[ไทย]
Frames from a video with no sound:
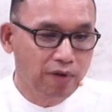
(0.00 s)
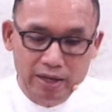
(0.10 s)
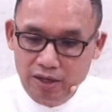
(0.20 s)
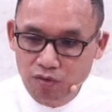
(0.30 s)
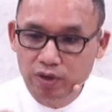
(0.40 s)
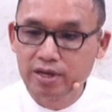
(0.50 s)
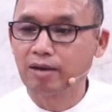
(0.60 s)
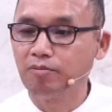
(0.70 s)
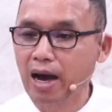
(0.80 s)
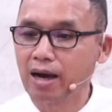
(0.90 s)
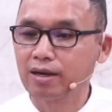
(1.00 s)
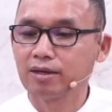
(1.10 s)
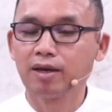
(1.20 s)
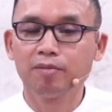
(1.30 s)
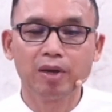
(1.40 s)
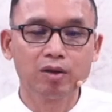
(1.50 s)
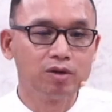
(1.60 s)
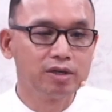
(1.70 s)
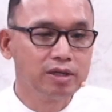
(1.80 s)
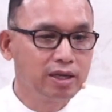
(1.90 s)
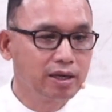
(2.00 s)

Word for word: จิตวิญญาณมากนะ เป็นคนที่